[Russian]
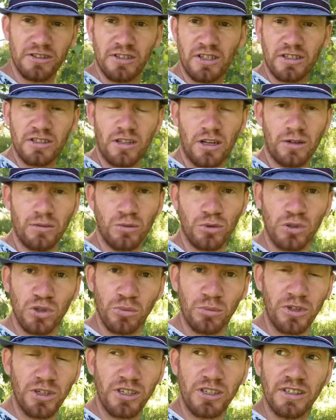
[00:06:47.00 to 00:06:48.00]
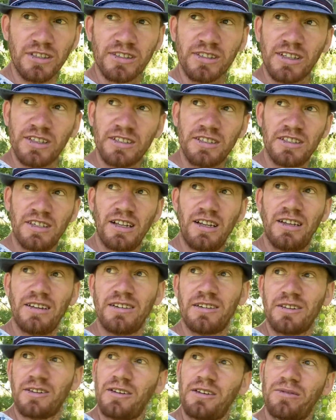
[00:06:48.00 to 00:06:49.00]
здесь траву, чтобы их не скосили.
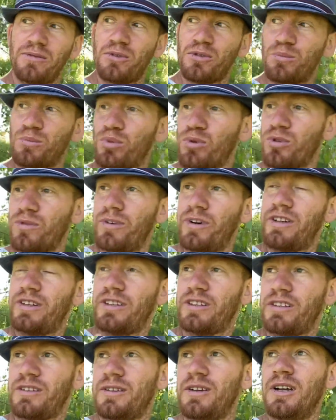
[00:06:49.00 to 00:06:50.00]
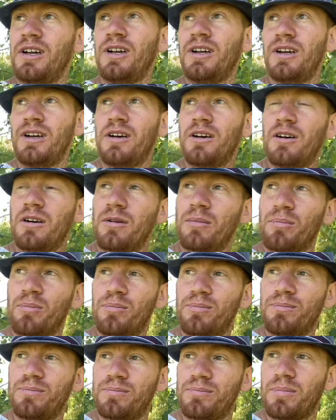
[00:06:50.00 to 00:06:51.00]
И вот буквально
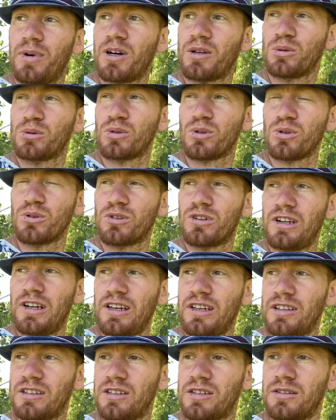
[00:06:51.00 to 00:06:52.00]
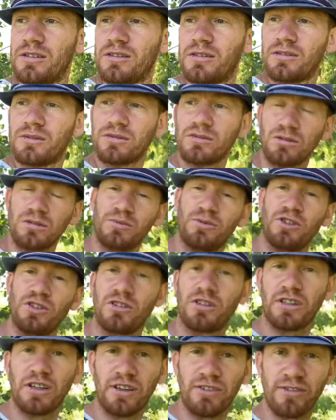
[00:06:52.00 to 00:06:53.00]
пару-тройку лет тут
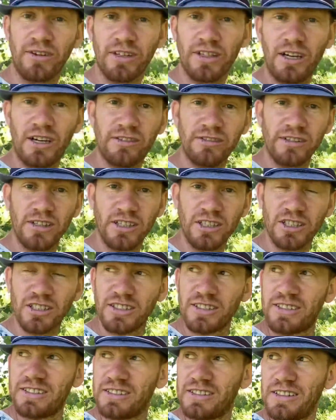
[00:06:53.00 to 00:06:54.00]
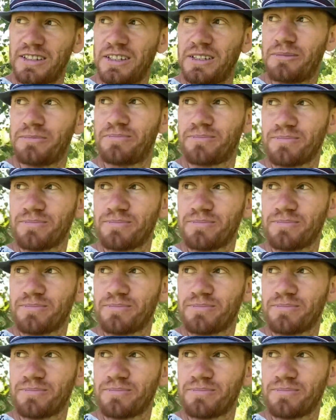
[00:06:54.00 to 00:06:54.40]
все-таки вода, влажность и